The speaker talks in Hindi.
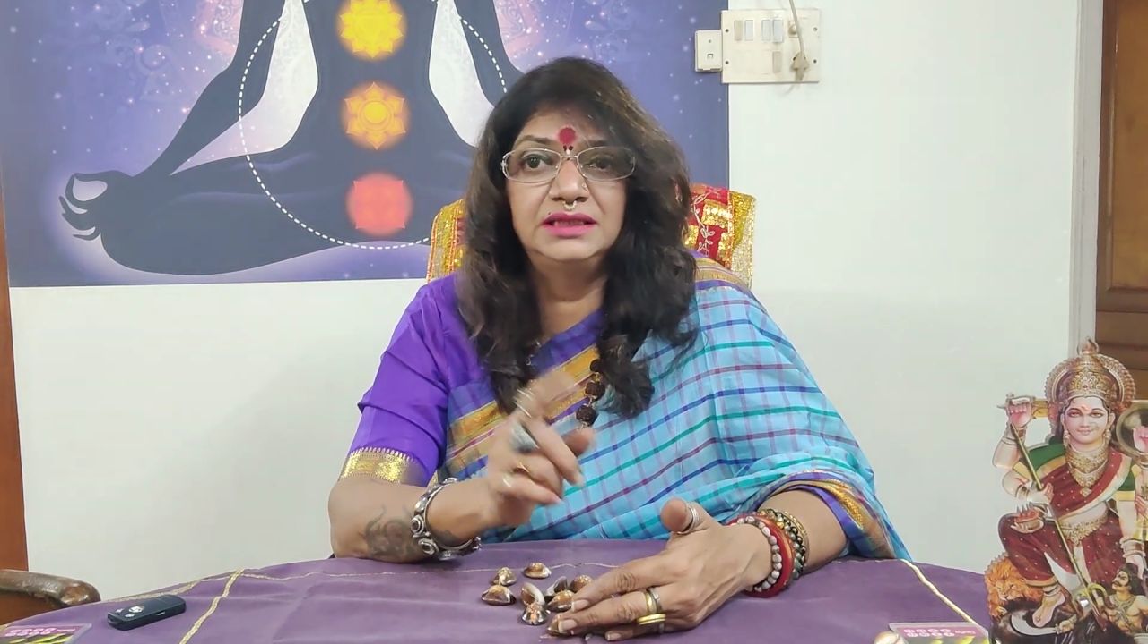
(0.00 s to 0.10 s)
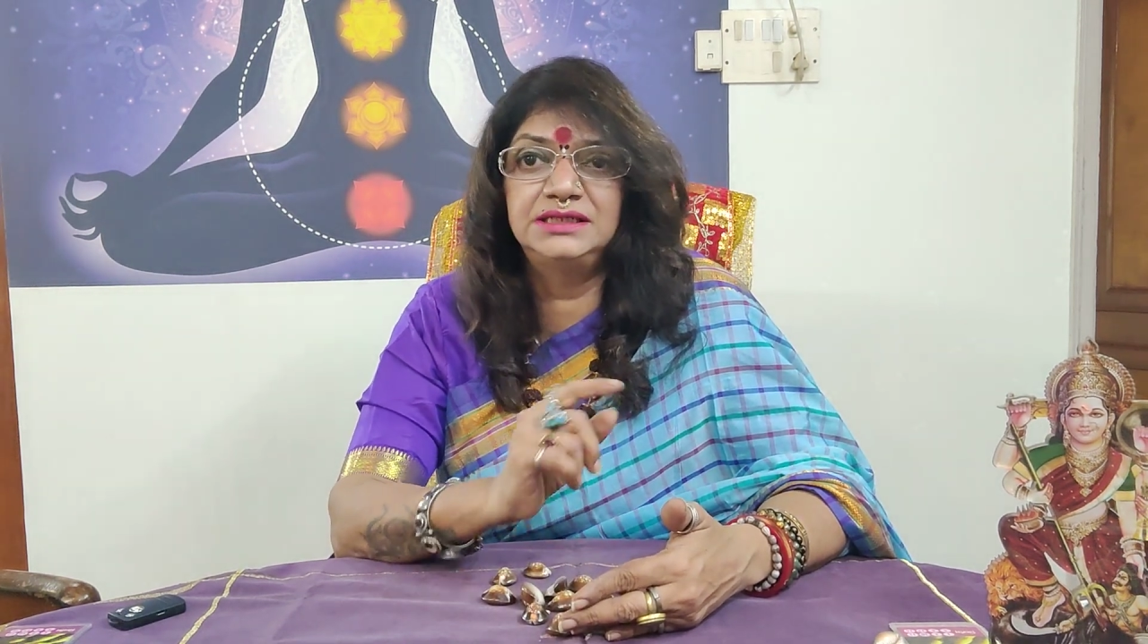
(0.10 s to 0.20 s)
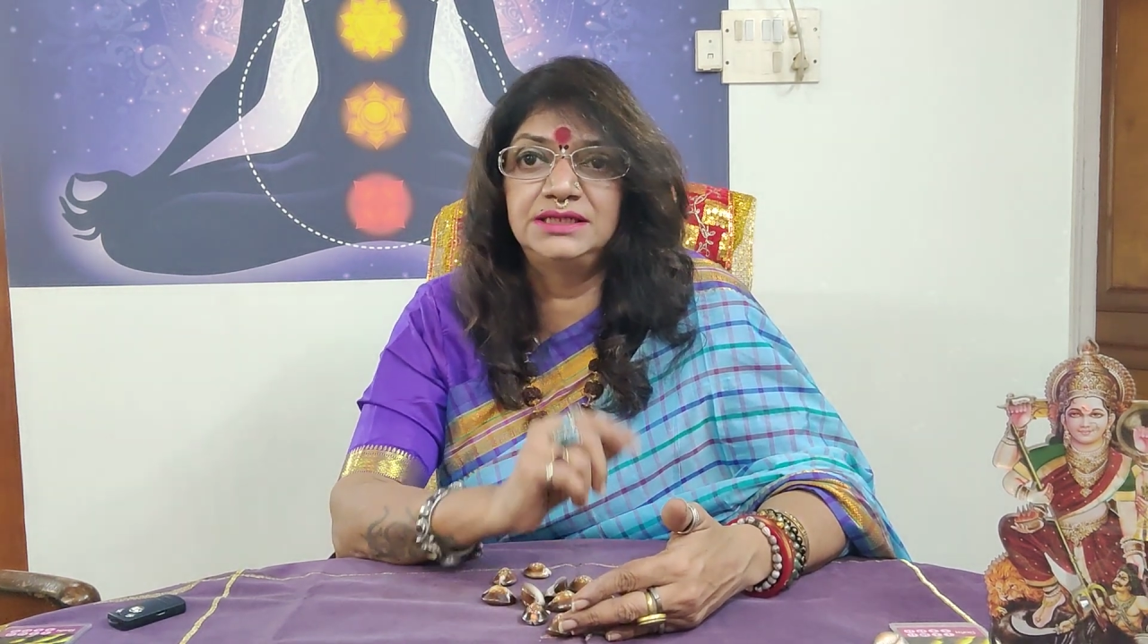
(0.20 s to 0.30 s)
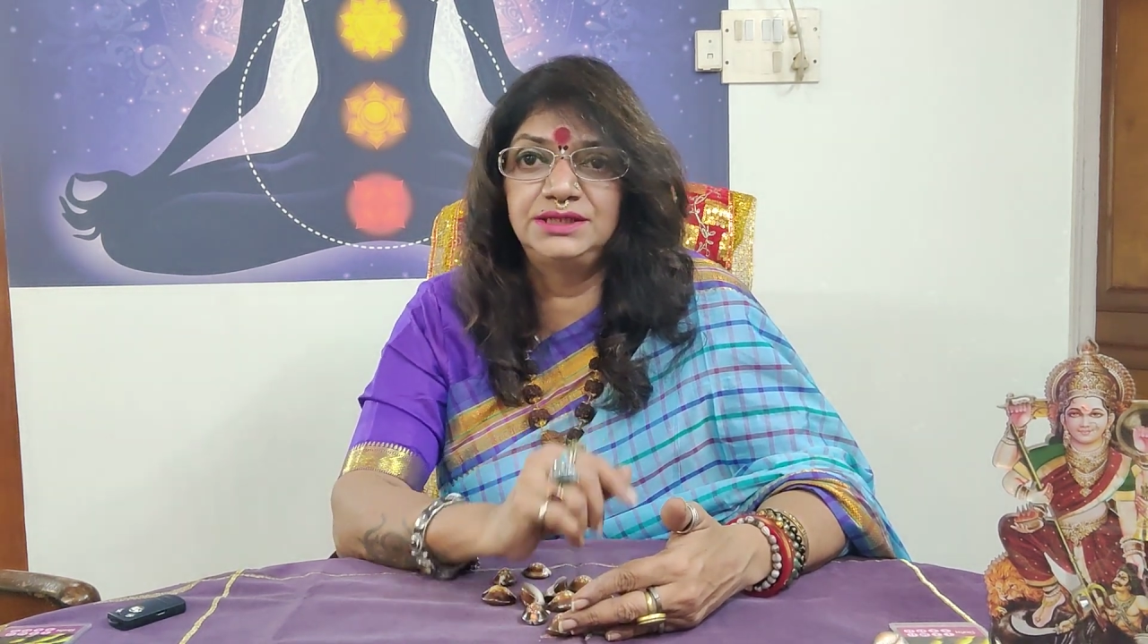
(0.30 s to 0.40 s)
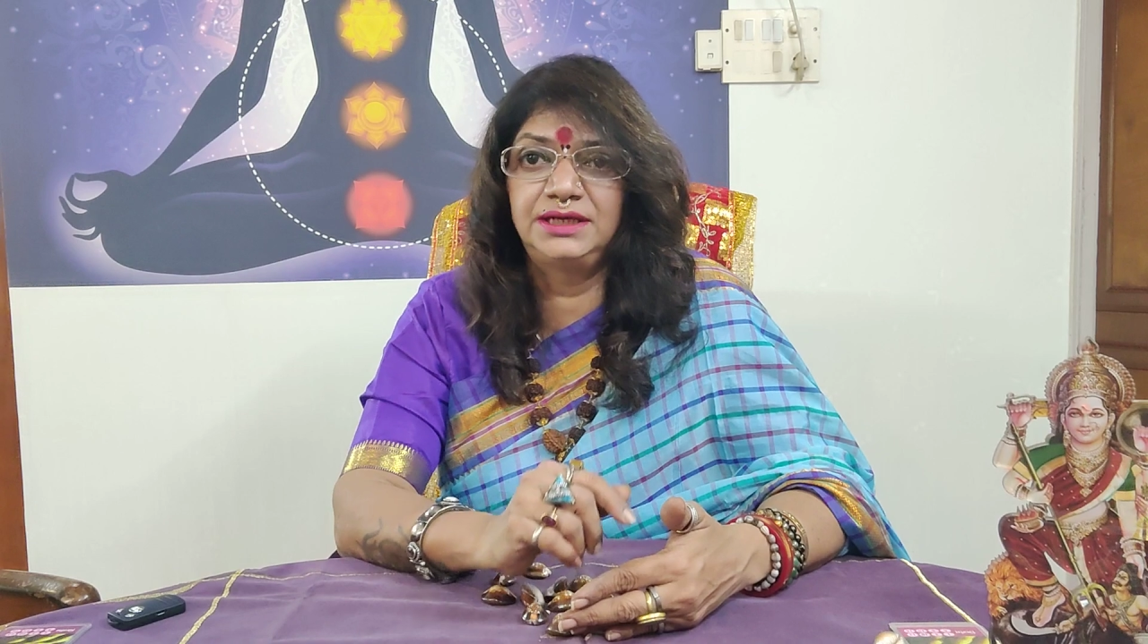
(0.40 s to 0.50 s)

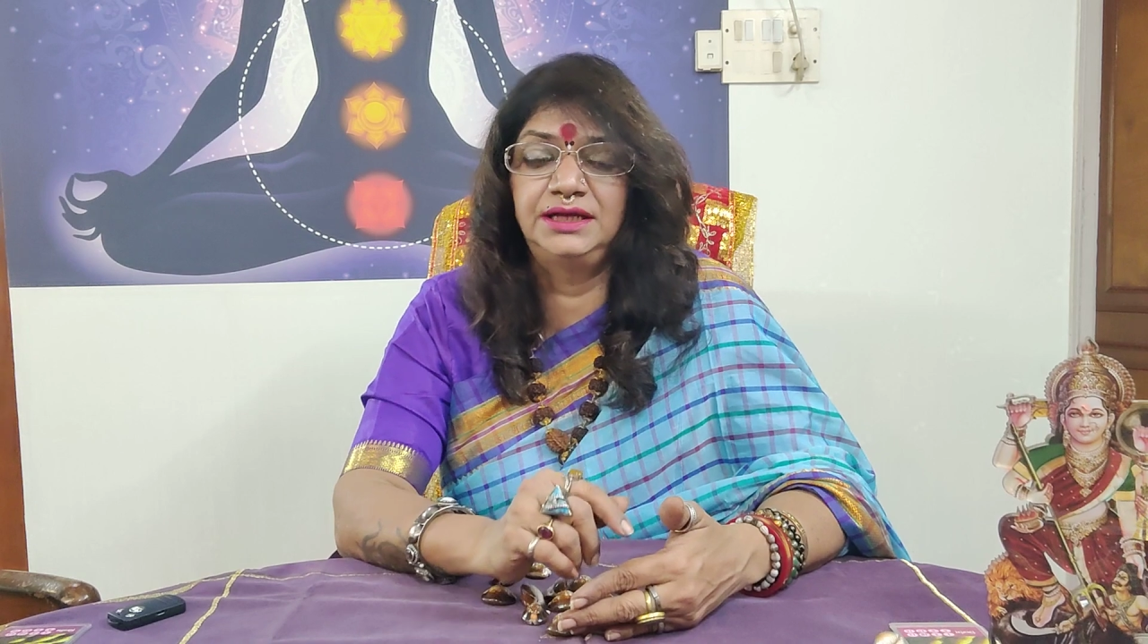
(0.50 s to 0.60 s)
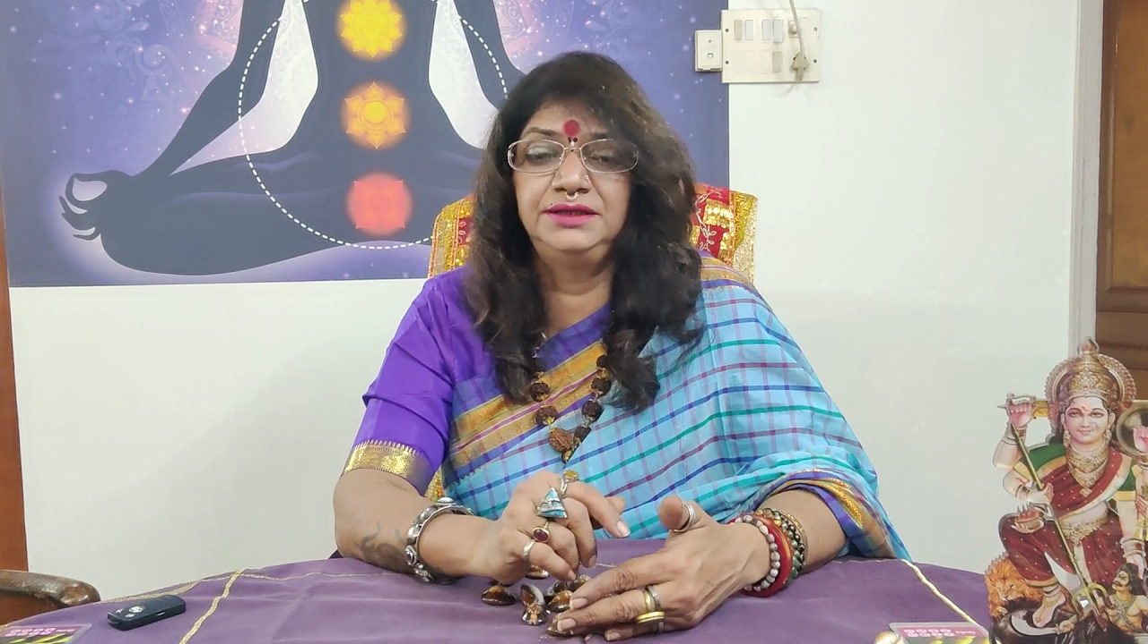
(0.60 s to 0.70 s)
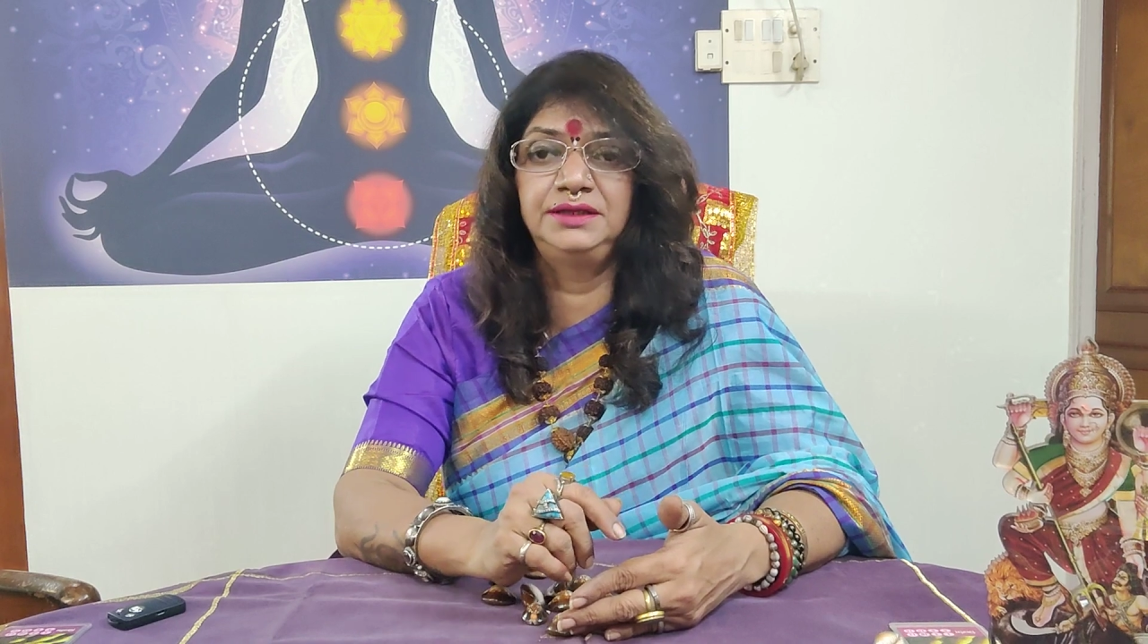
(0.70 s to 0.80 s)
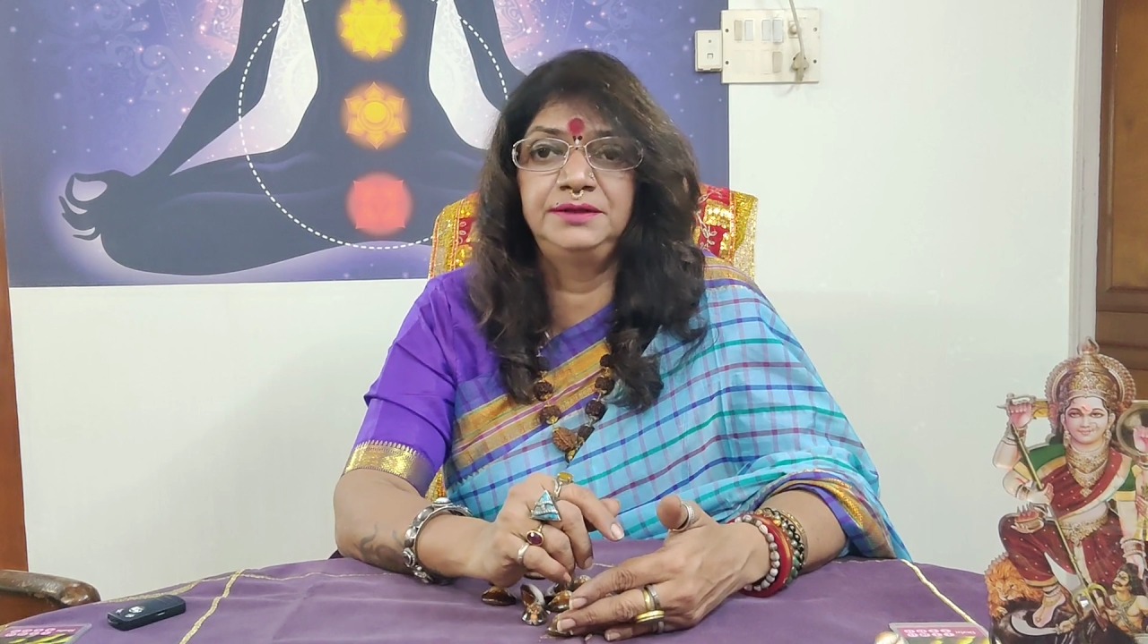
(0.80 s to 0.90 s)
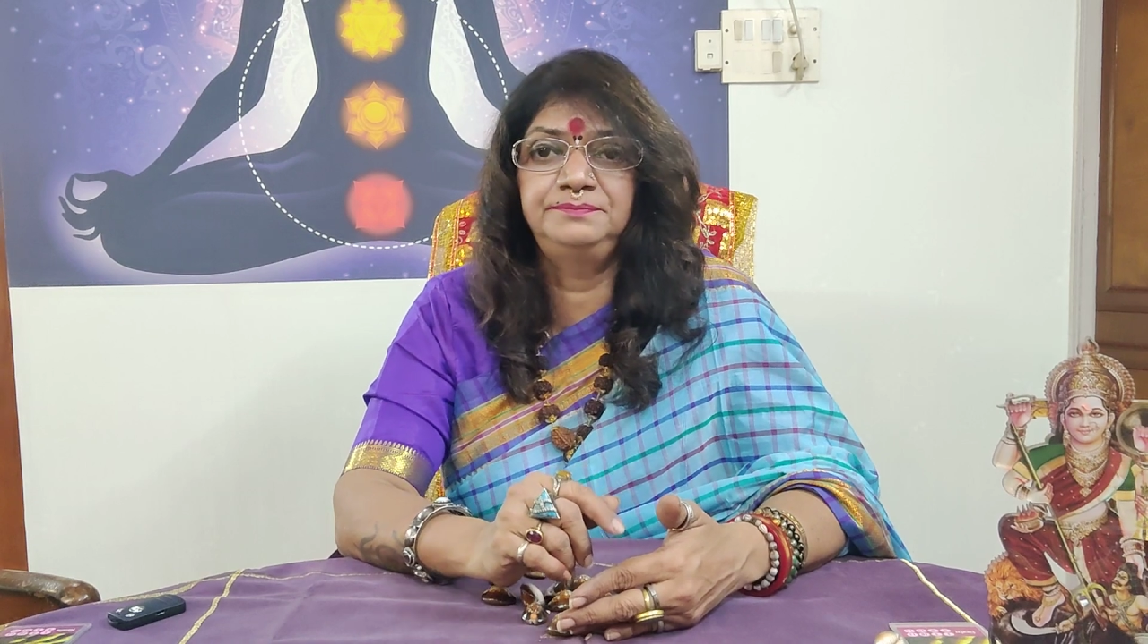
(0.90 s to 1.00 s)
ध्वजा
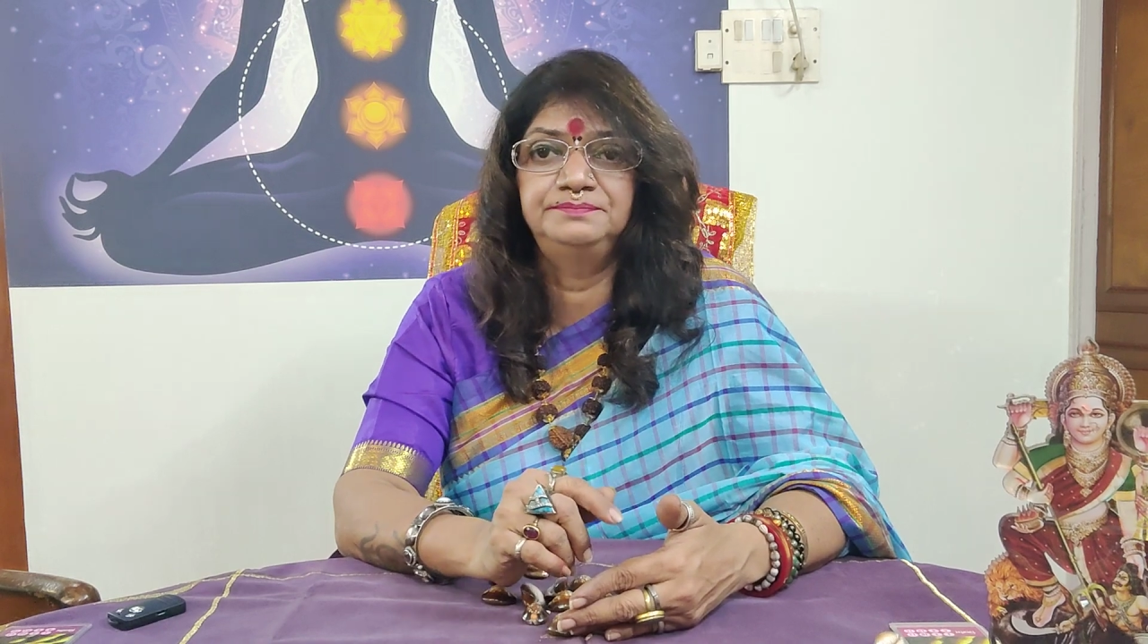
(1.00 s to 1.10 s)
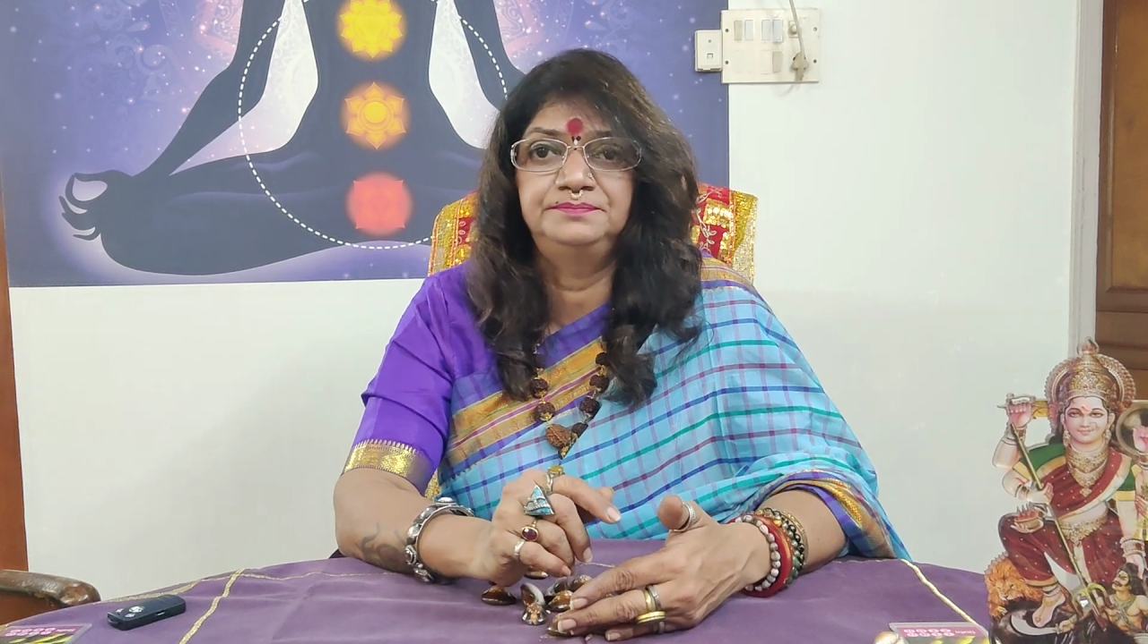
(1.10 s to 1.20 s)
चढ़ानी है